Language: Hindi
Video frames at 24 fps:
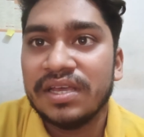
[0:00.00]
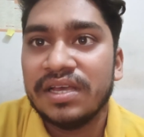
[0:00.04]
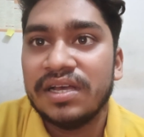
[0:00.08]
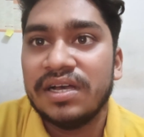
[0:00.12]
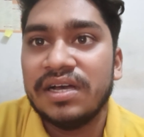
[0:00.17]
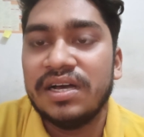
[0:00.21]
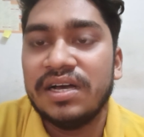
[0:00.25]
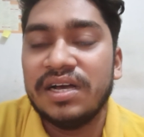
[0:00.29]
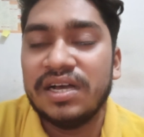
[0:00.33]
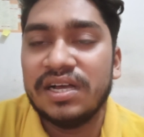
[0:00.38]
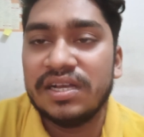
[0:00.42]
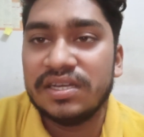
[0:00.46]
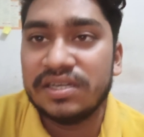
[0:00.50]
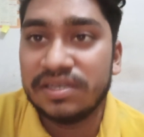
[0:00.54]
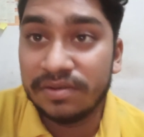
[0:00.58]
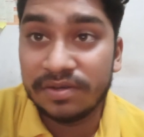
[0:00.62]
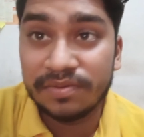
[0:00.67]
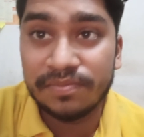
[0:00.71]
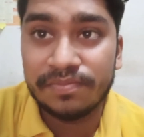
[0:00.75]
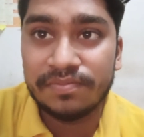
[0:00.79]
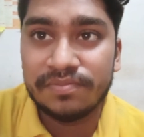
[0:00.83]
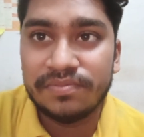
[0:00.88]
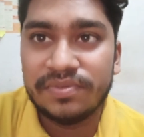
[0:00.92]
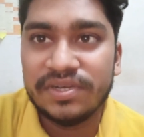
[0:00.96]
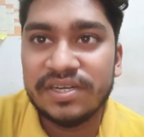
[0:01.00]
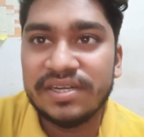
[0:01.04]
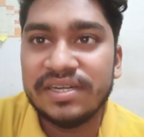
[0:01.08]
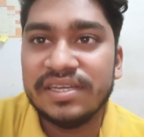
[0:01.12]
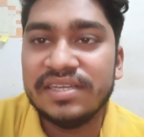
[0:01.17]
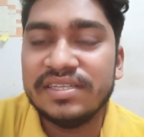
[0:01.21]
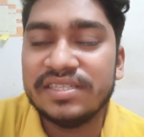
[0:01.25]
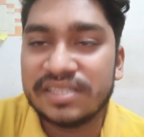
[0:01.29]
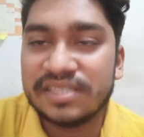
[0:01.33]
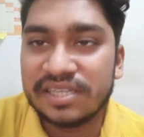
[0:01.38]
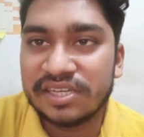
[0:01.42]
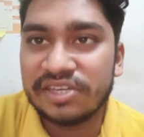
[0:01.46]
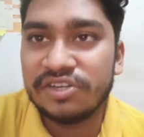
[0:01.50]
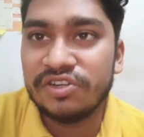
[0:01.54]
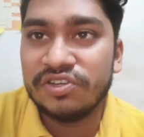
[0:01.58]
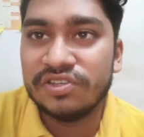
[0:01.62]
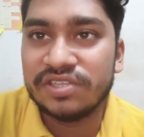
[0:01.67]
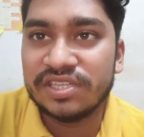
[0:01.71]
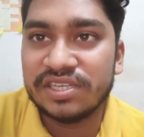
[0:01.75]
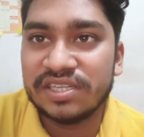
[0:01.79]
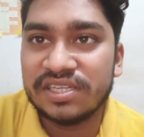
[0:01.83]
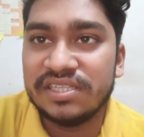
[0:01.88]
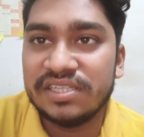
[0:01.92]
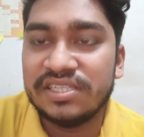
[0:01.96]
बी नहीं जैसे
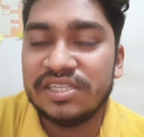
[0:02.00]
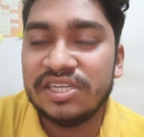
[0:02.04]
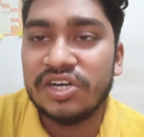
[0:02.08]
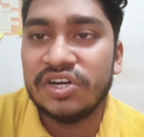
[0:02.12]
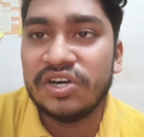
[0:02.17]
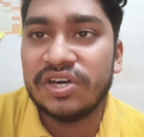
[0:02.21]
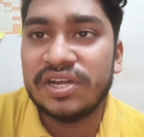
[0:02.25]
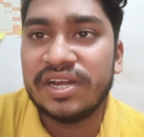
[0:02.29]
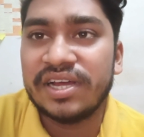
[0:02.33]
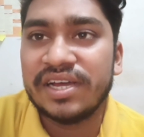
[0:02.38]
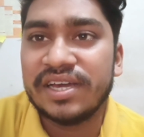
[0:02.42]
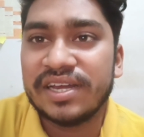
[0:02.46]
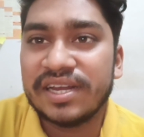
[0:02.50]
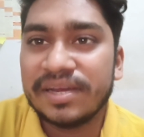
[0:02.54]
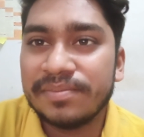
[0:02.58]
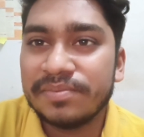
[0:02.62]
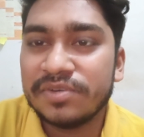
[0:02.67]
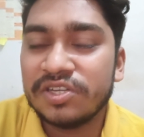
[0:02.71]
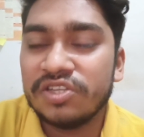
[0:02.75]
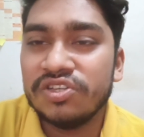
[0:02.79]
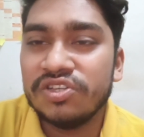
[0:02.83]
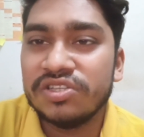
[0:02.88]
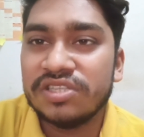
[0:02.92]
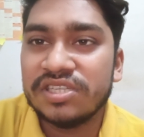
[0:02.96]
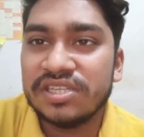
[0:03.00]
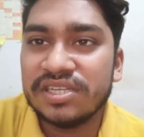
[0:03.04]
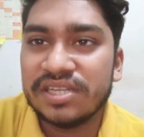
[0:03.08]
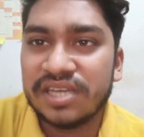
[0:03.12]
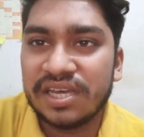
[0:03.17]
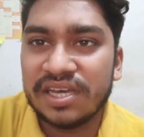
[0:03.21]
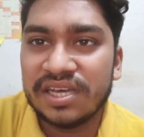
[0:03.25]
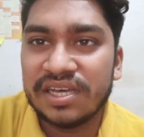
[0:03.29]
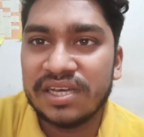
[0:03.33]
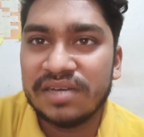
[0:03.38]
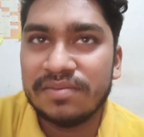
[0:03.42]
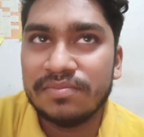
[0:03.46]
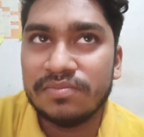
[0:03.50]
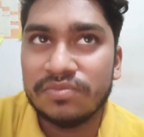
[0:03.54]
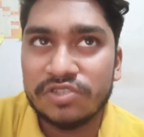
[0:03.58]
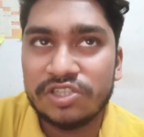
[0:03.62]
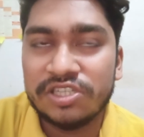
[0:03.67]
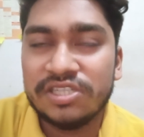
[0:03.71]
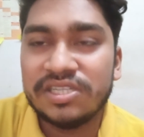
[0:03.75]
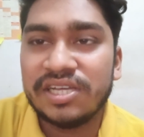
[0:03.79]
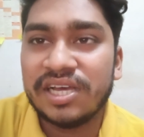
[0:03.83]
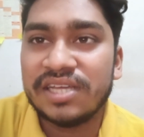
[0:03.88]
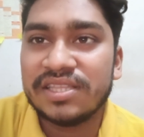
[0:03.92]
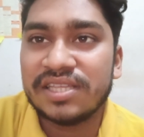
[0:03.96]
ग्रेजुएसन कीजिए और अगर आप ग्रेजुएसन
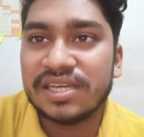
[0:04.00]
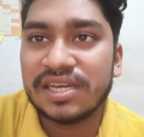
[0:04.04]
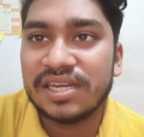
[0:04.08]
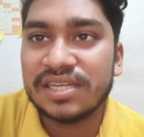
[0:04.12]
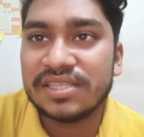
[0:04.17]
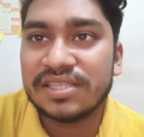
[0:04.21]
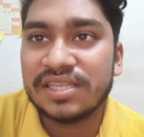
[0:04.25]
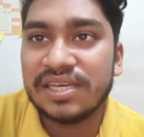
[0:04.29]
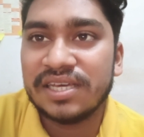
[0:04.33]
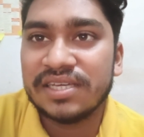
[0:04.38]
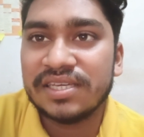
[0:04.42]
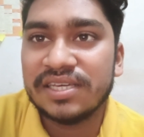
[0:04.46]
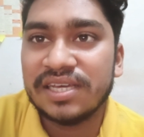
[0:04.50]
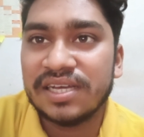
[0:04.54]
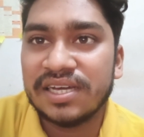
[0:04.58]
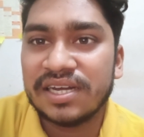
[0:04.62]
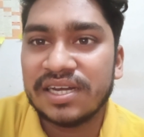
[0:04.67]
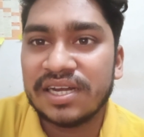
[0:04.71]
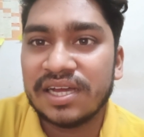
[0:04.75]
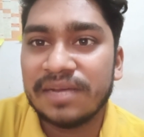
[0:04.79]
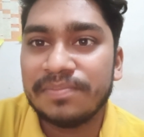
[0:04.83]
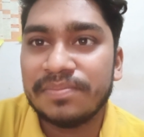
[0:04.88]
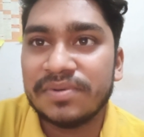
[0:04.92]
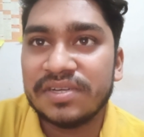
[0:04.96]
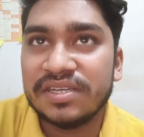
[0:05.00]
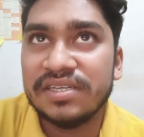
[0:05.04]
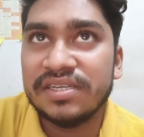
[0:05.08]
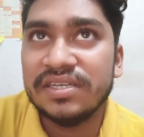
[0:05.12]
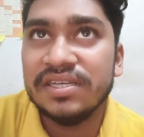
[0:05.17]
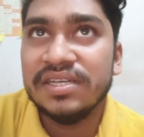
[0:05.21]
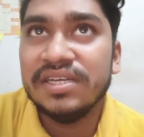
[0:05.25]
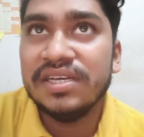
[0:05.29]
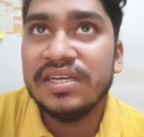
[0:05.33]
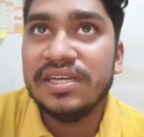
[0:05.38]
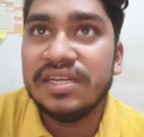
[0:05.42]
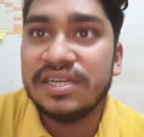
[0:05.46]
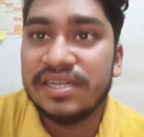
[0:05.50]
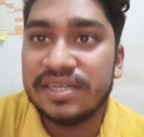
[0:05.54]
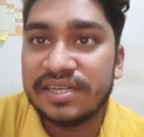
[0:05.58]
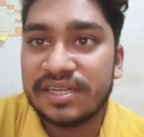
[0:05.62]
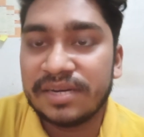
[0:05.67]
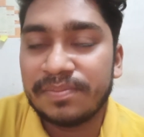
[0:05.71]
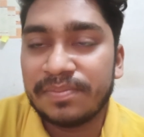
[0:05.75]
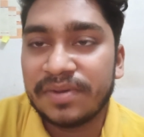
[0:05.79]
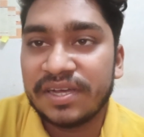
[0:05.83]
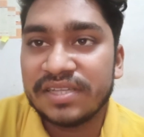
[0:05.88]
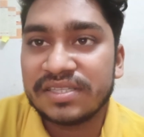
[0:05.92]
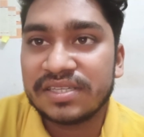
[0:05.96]
मुझे जहाँ तक लगता है कि अगर आपकी इंटर
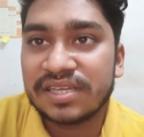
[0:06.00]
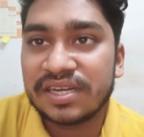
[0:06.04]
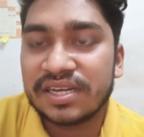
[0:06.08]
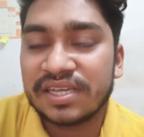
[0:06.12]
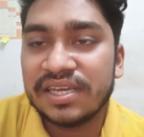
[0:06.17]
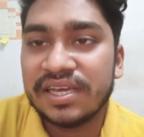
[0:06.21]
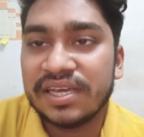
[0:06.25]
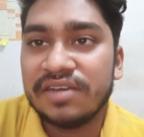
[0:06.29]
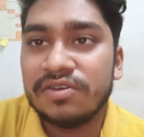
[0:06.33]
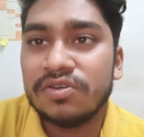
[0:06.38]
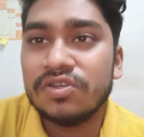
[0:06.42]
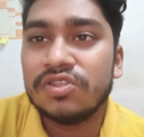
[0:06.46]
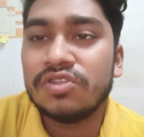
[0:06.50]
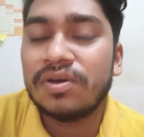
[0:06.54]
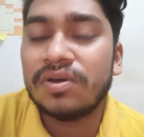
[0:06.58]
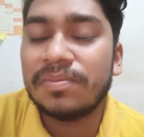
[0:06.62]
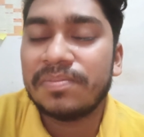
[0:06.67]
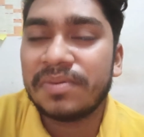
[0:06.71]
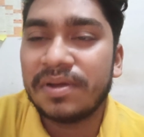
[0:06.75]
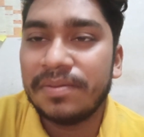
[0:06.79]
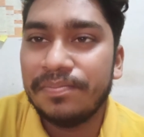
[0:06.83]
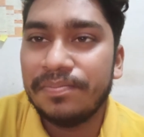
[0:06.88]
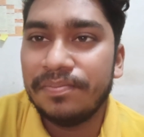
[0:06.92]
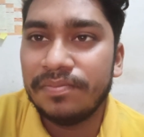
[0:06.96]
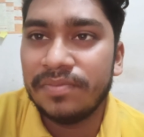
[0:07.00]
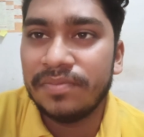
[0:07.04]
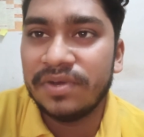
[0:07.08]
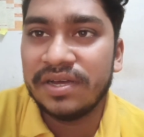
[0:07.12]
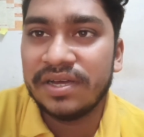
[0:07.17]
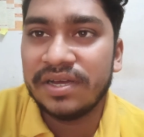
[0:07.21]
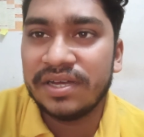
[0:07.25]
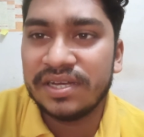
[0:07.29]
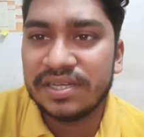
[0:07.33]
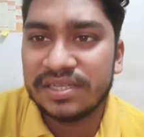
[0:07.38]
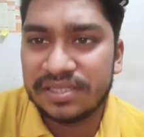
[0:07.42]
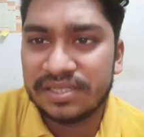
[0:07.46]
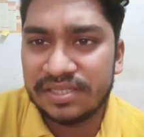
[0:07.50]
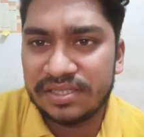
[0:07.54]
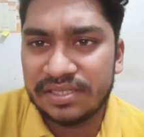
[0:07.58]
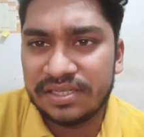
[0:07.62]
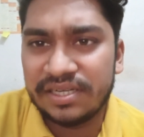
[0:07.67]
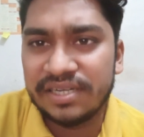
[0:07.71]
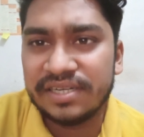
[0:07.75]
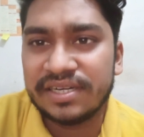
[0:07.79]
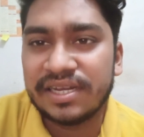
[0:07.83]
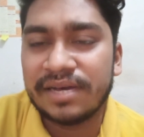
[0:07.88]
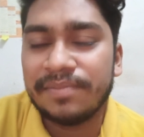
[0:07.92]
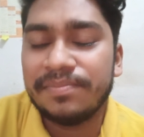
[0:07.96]
पास करके आए होंगे तो आपका
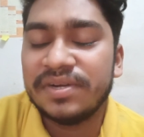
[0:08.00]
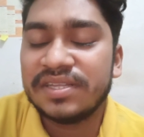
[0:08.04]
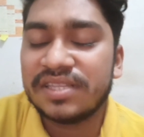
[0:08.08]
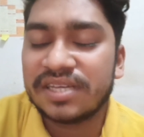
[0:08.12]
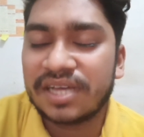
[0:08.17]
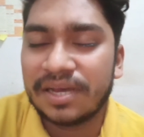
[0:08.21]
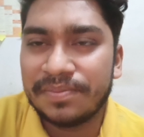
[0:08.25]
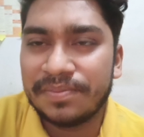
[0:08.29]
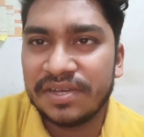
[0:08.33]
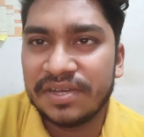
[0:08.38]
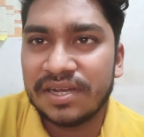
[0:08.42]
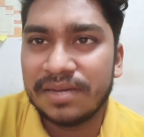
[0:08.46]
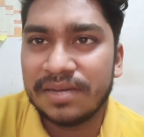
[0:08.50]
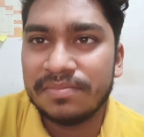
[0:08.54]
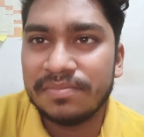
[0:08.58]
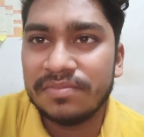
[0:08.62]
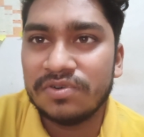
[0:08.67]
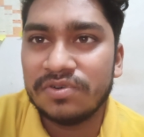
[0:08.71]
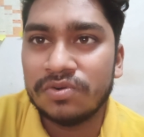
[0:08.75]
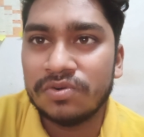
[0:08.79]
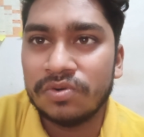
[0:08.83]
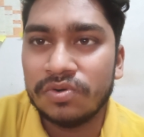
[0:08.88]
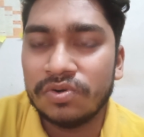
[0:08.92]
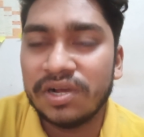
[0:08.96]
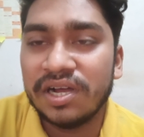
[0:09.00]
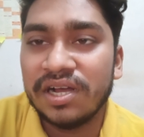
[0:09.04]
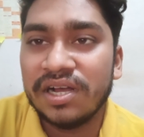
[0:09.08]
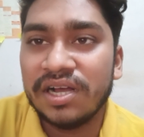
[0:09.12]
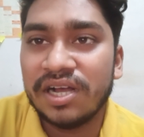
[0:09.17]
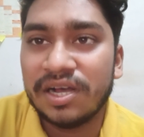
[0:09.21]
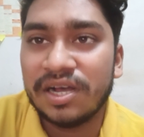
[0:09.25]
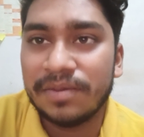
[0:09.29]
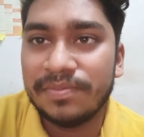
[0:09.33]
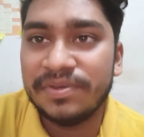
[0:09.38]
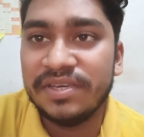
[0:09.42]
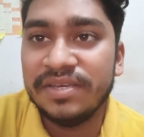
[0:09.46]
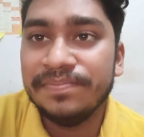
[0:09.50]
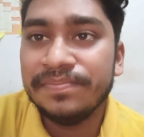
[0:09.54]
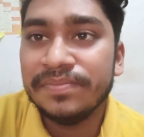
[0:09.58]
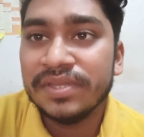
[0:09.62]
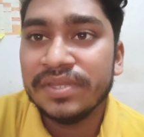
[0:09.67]
डेट ऑफ बर्थ काफ़ी कम होगा अभी